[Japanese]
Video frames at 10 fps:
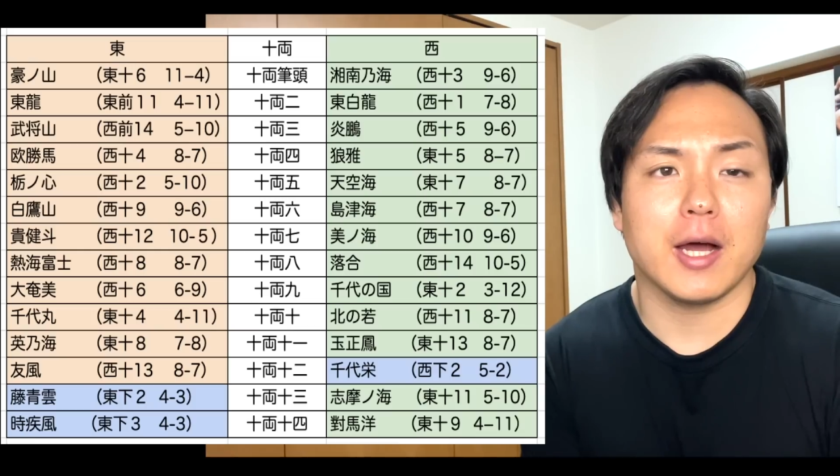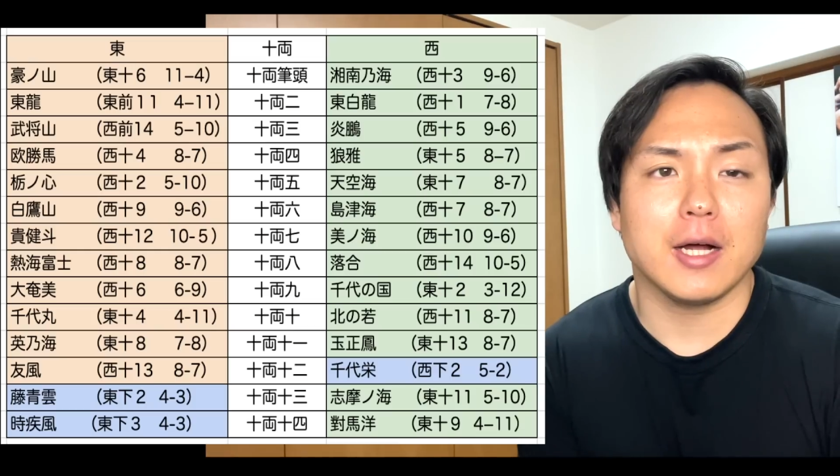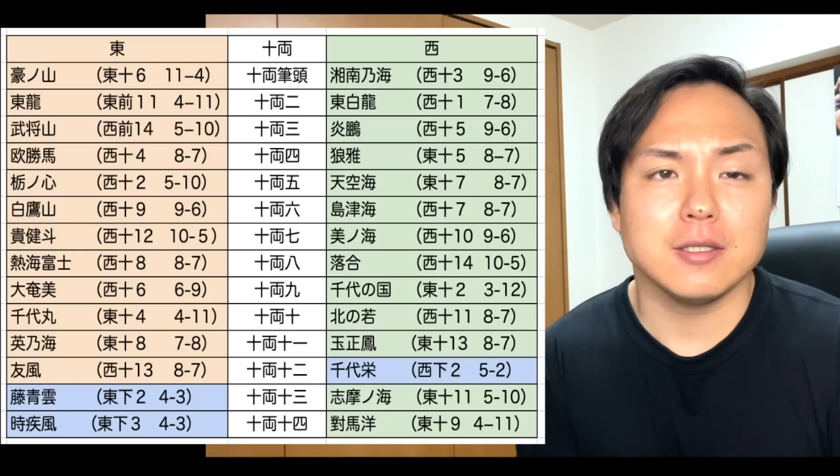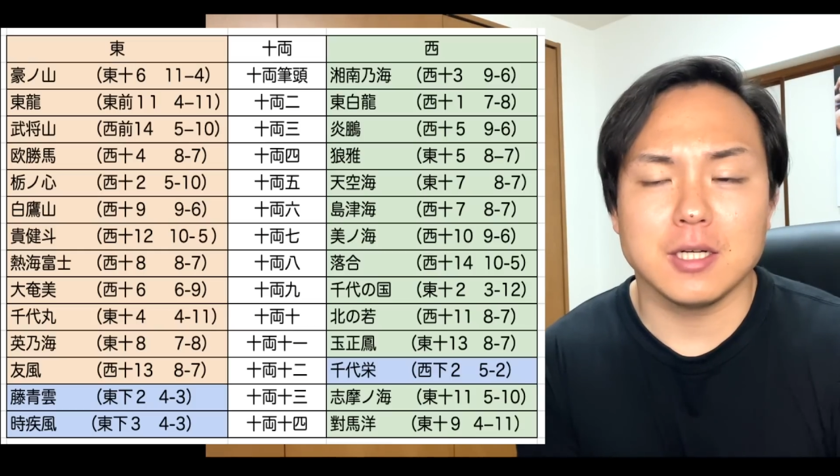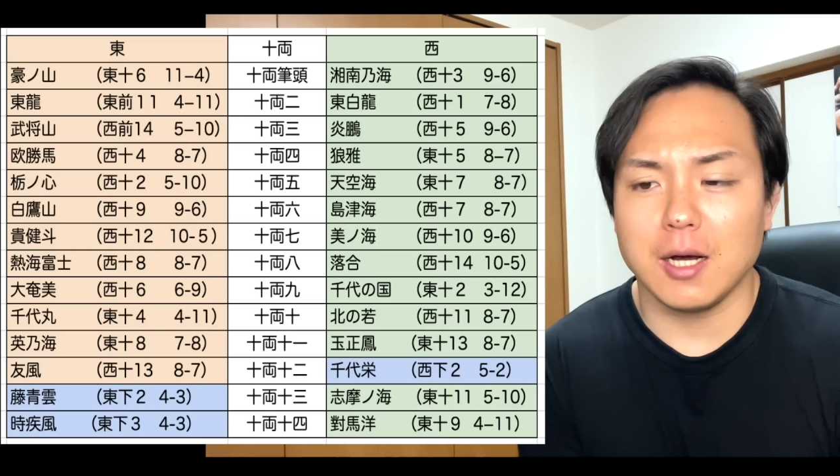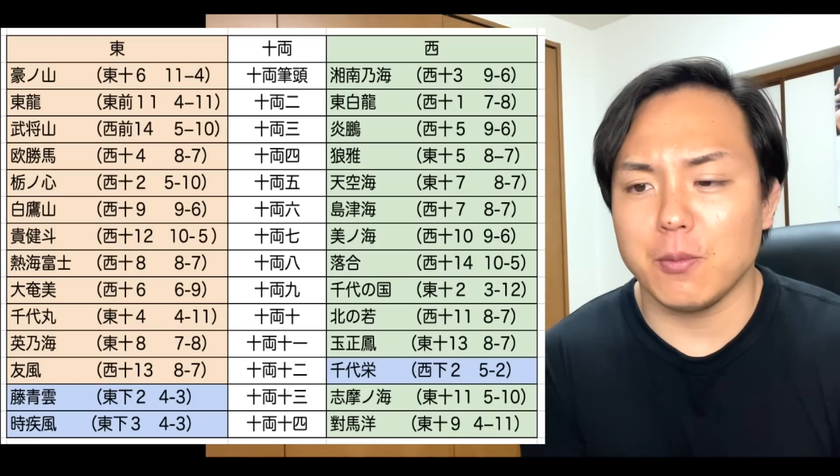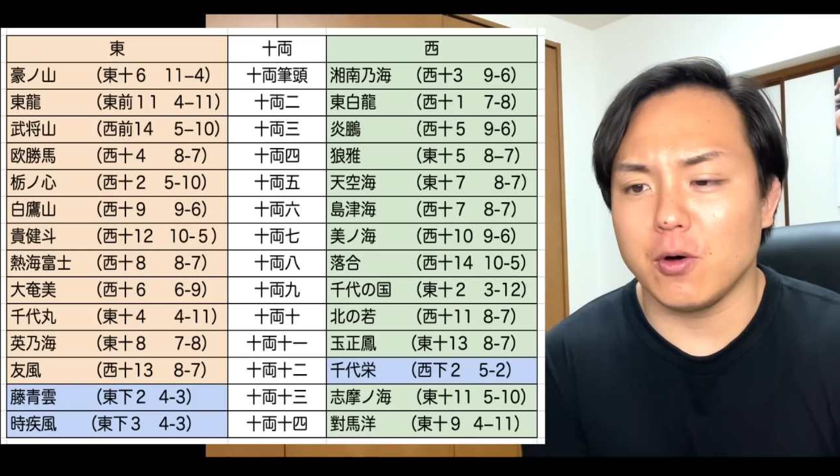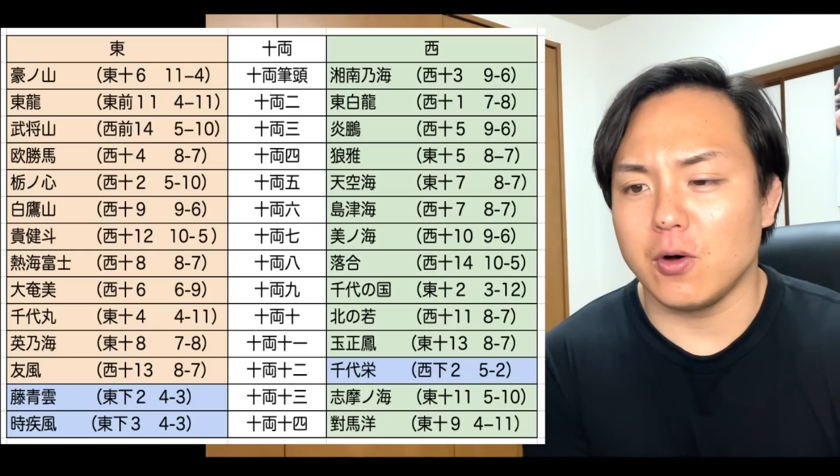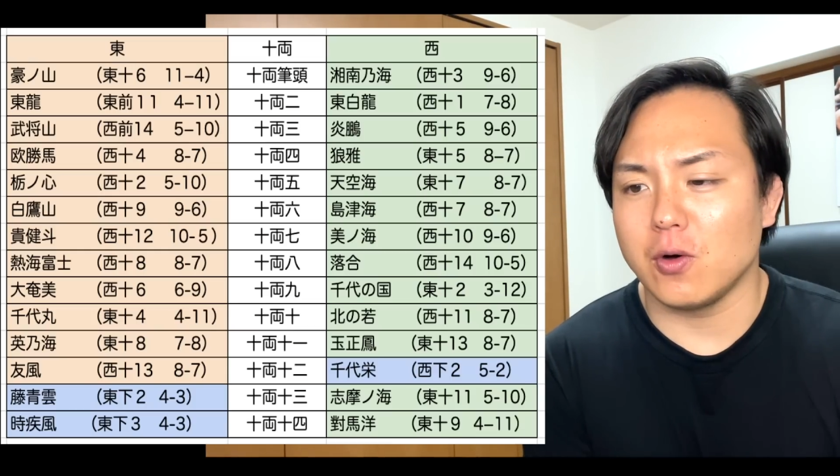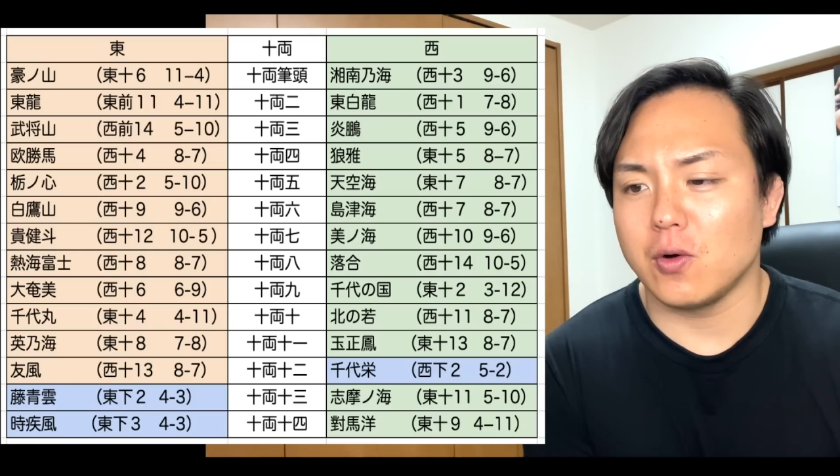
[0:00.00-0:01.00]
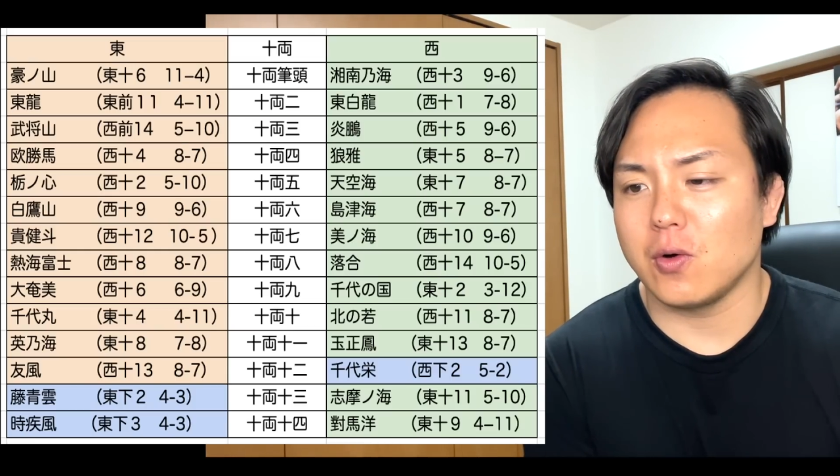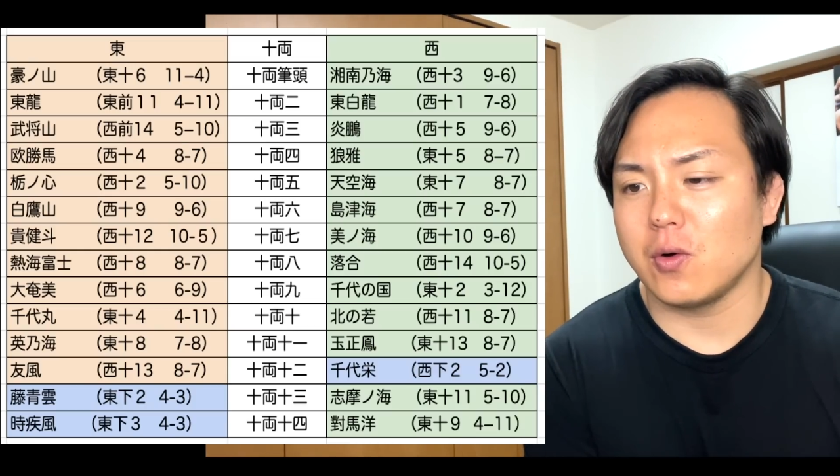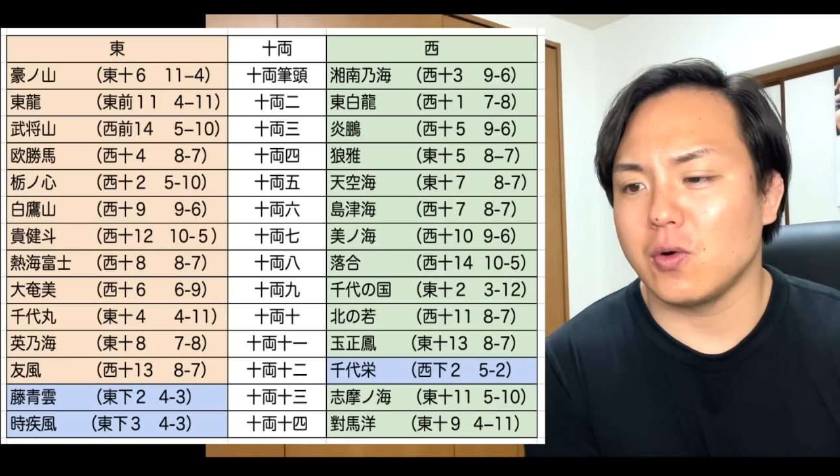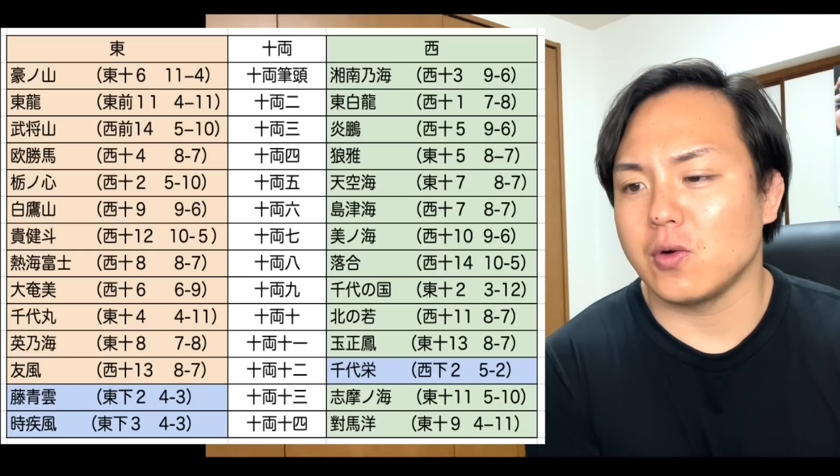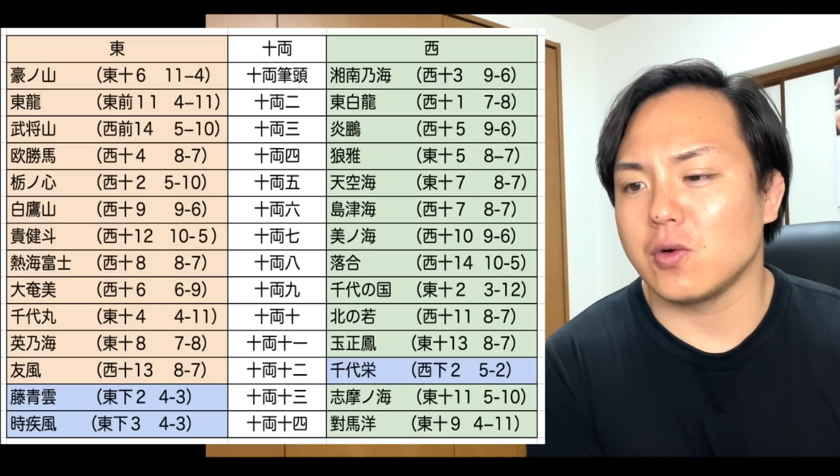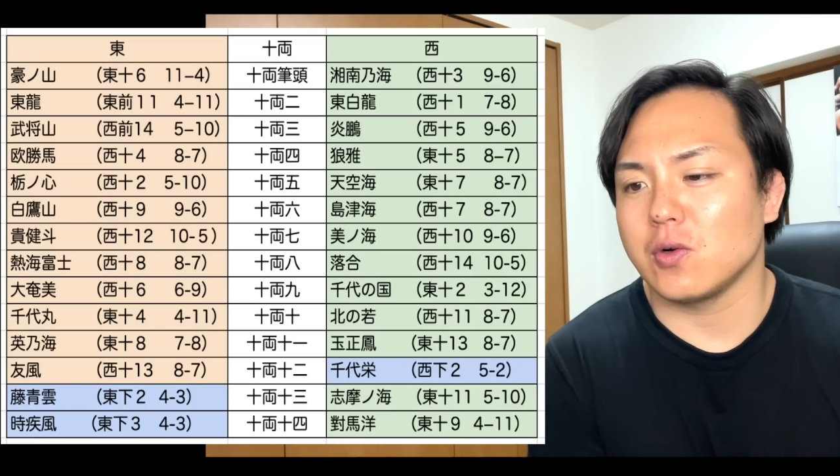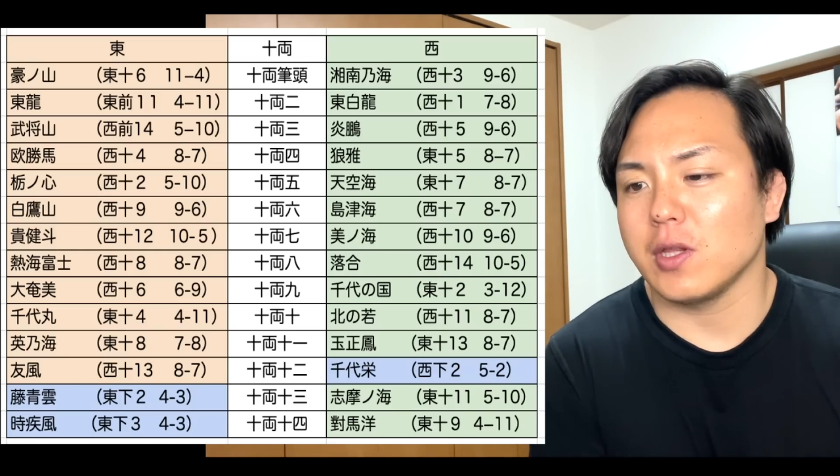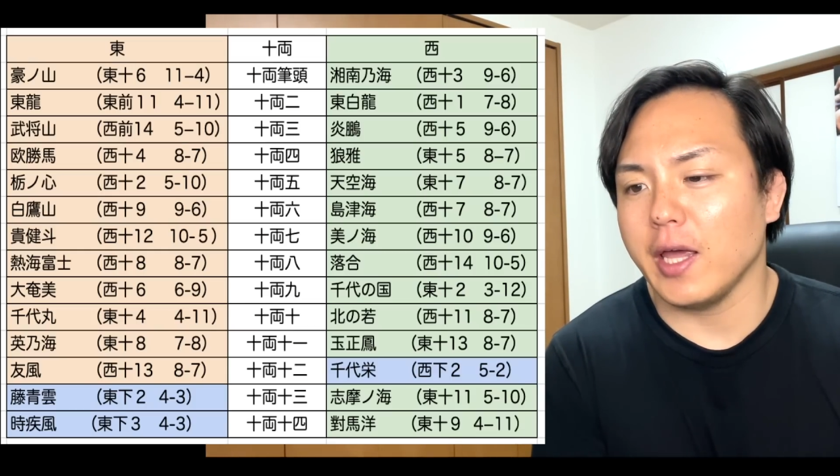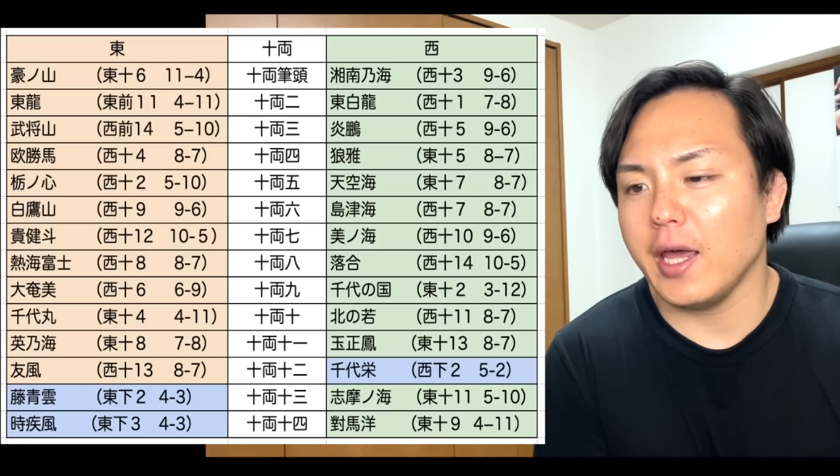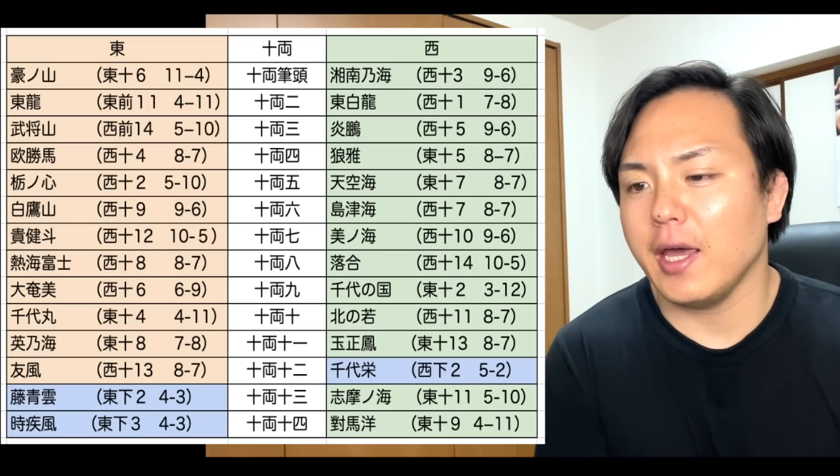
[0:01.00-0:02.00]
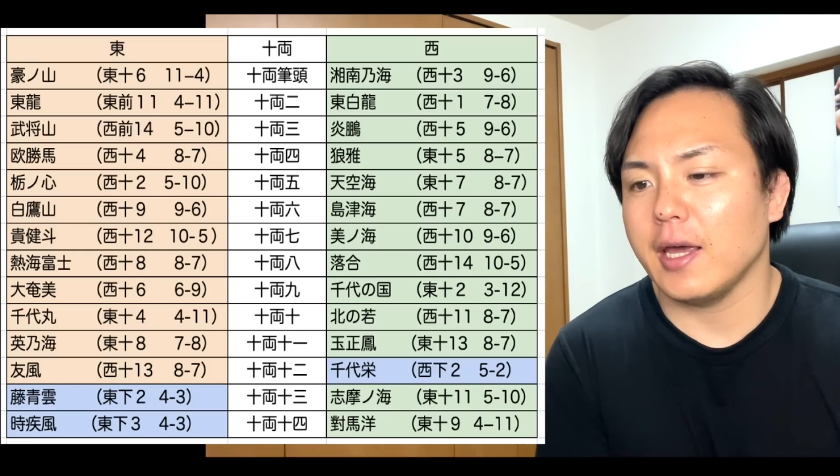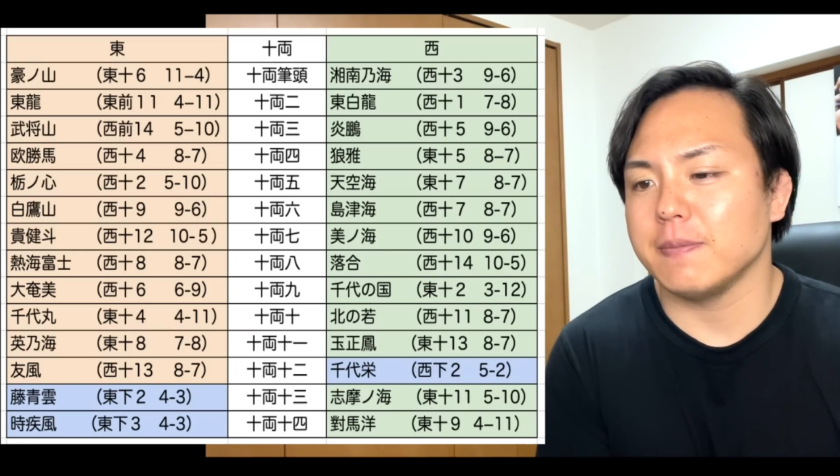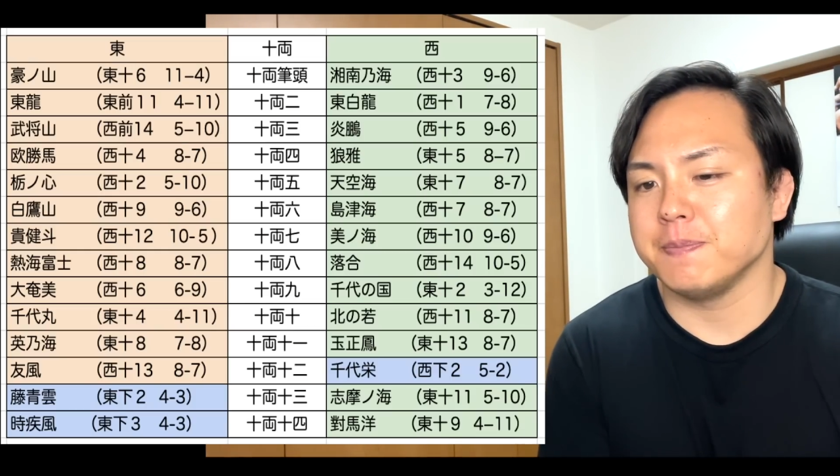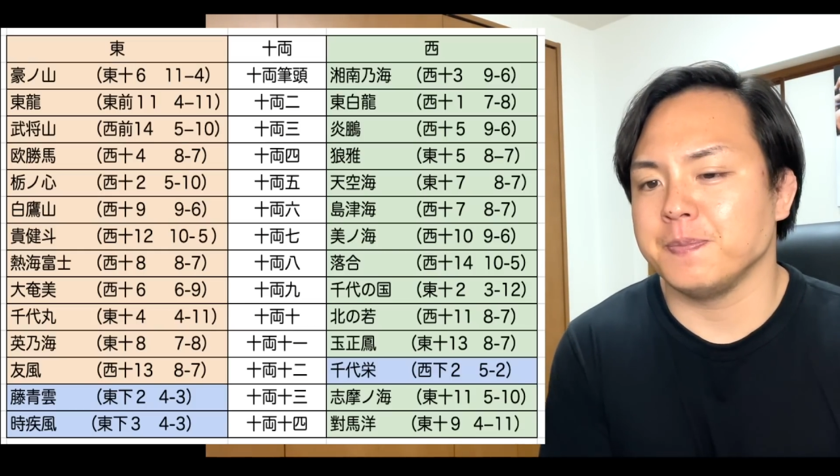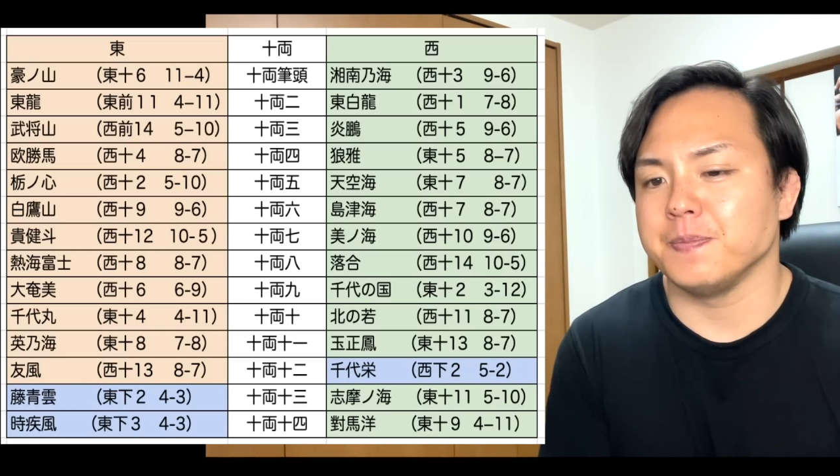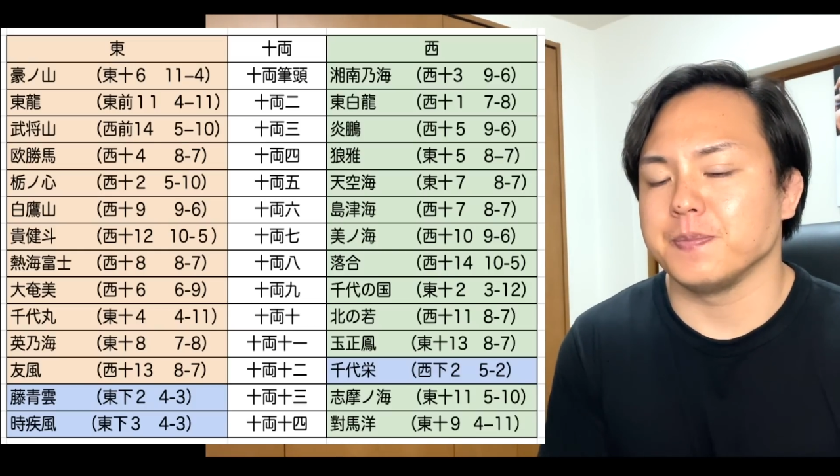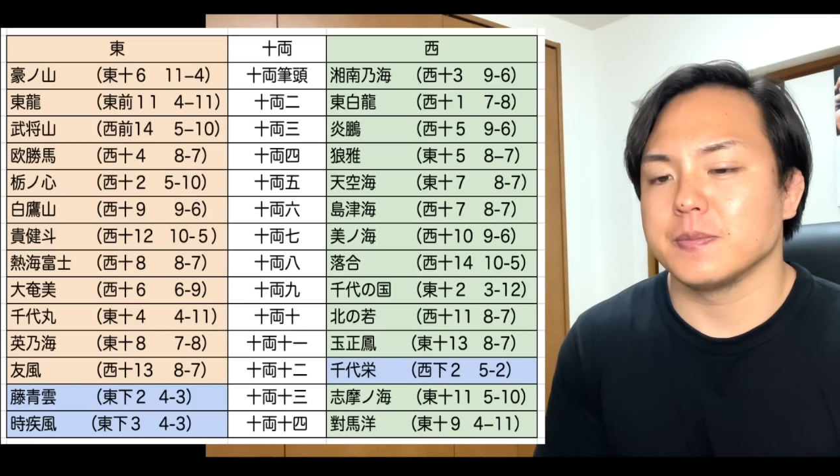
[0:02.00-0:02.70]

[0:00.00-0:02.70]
あるかもね、うん。